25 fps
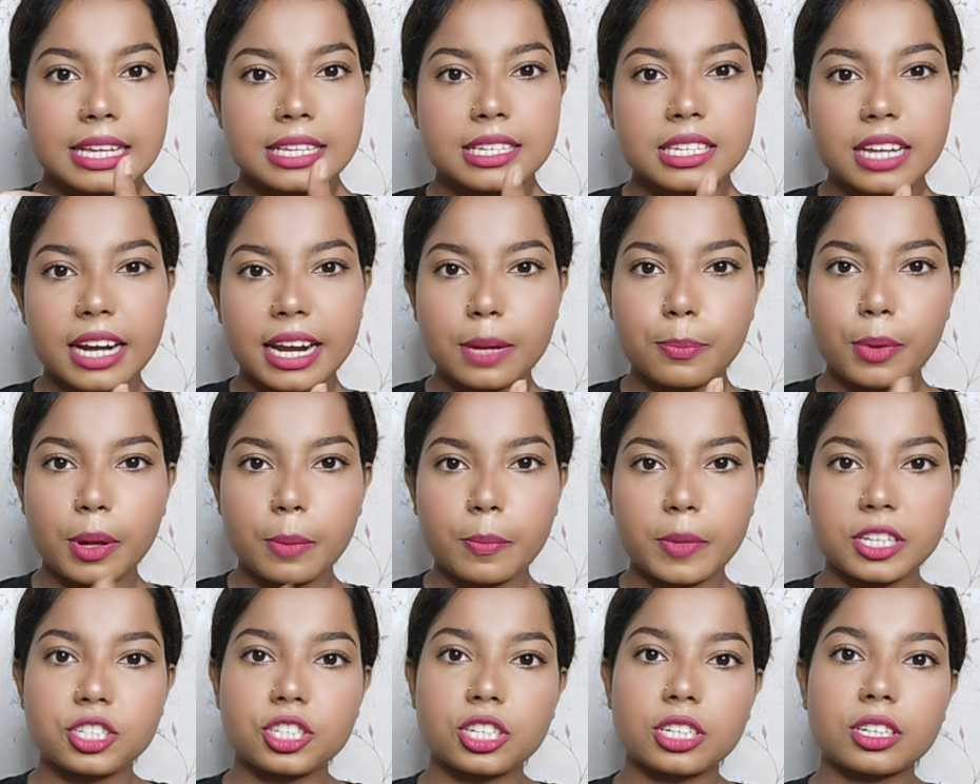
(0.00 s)
स्क्रीन पे
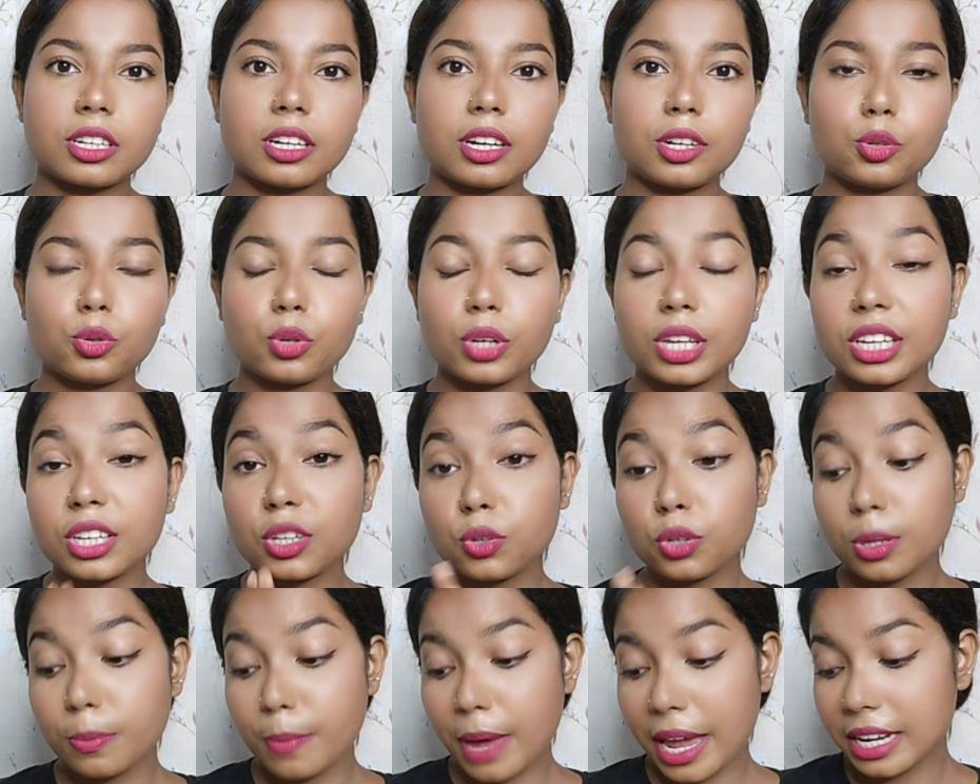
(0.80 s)
मेंशन कर दूंगी
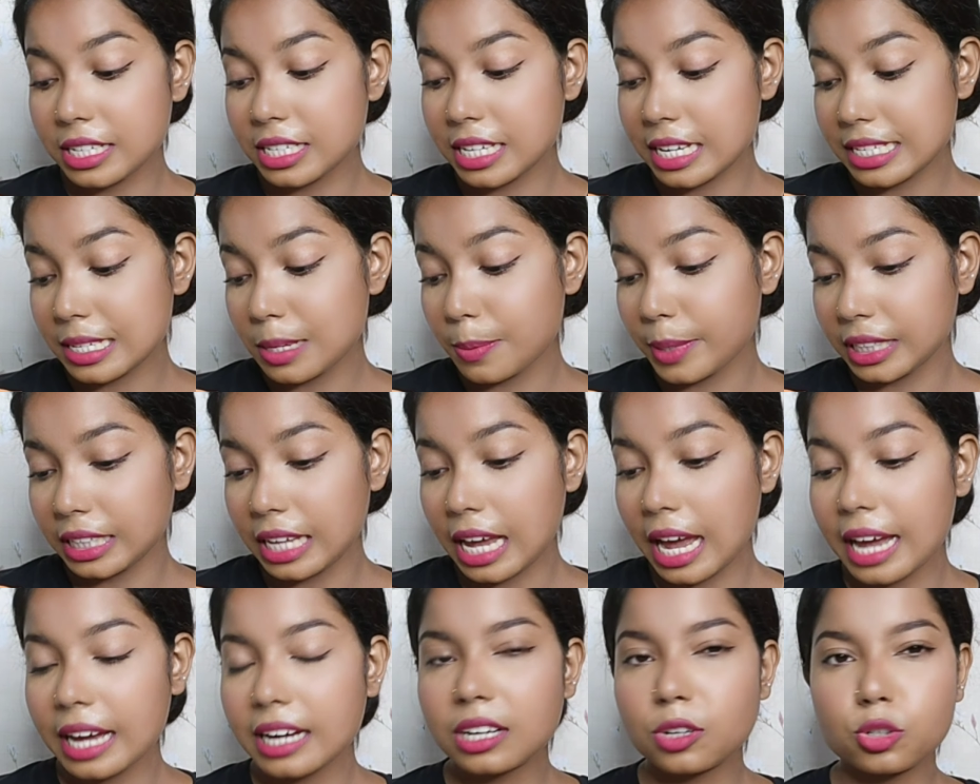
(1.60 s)
क्योंकि मैंने जैसे
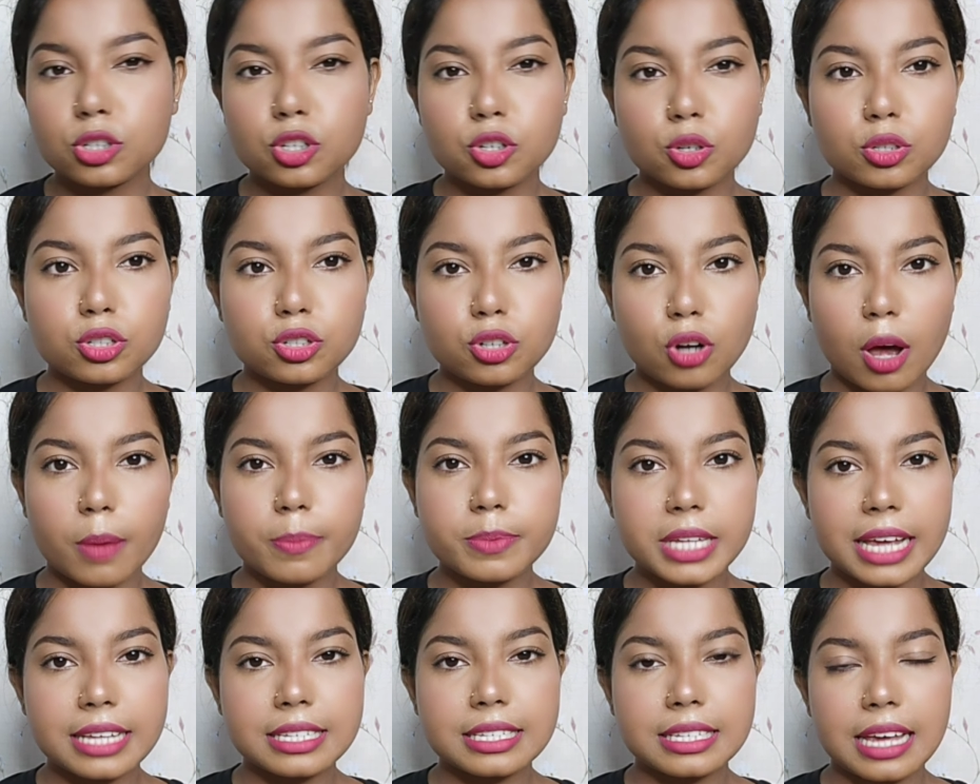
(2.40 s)
बताया कुछ कुछ
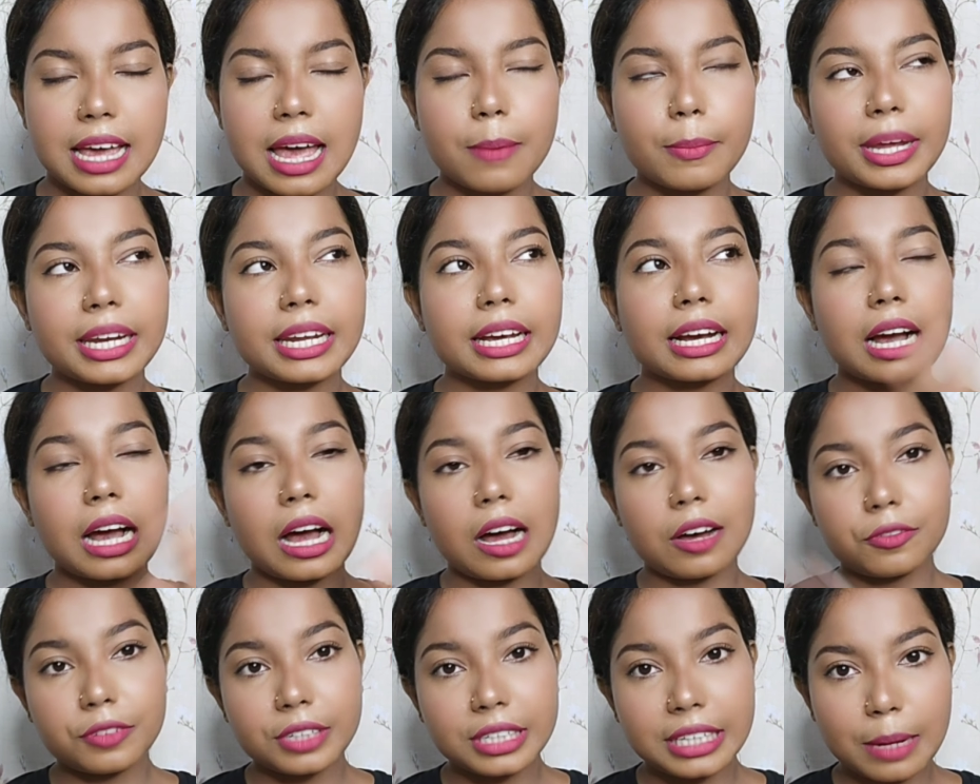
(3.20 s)
टॉप्स ऐसे हैं मैंने
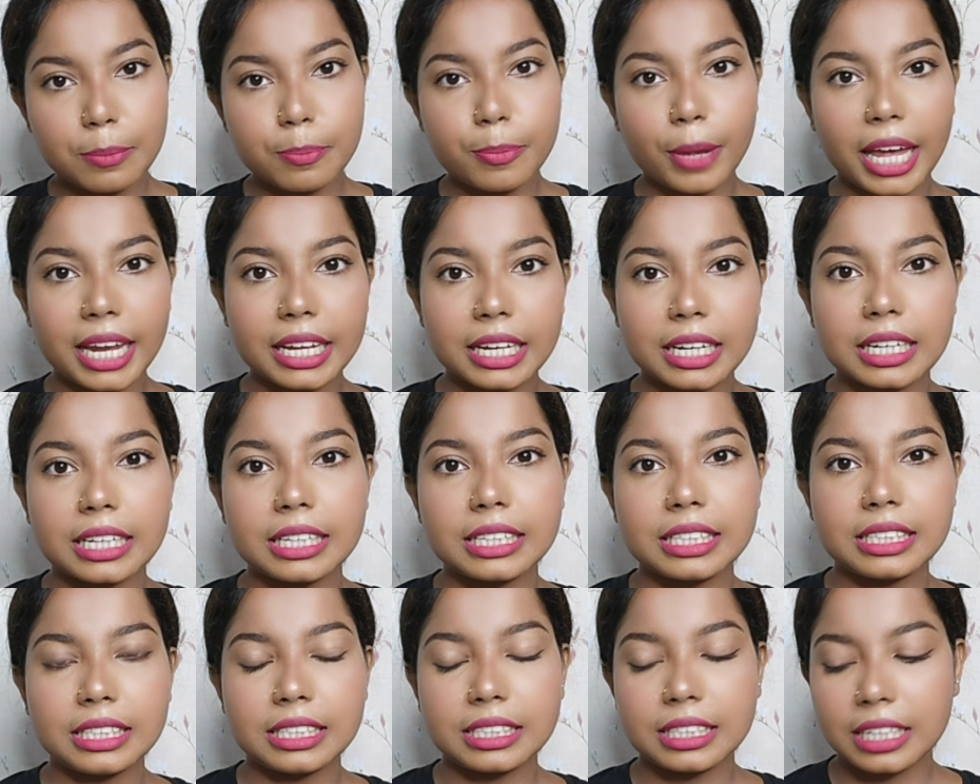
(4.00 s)
काफ़ी टाइम पहले
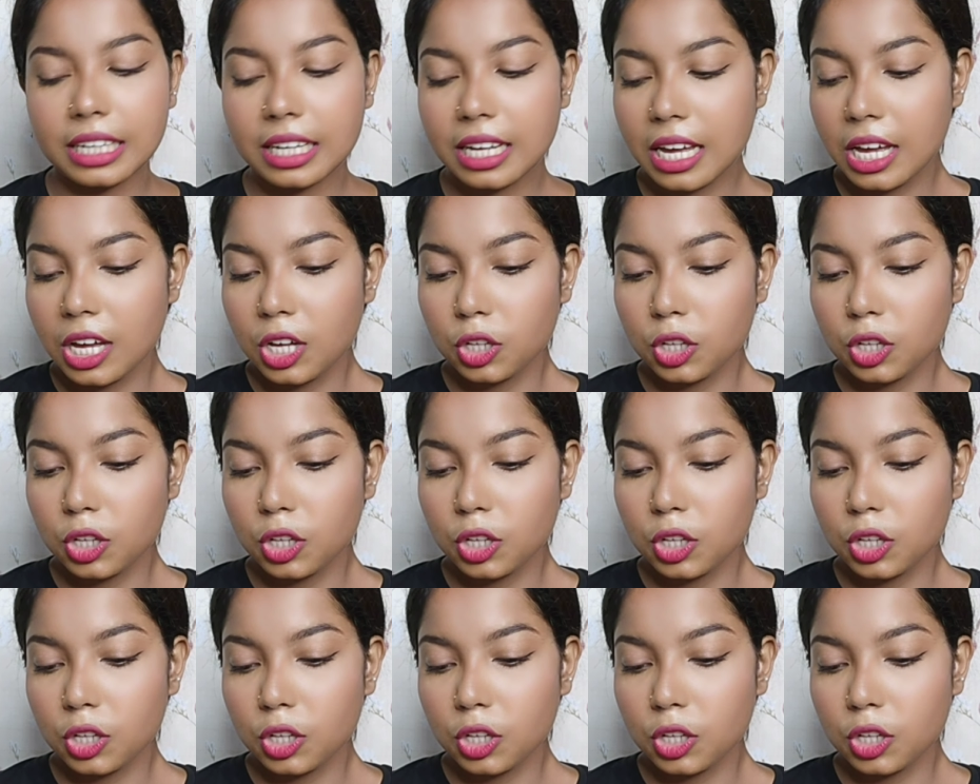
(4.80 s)
खरीदी थी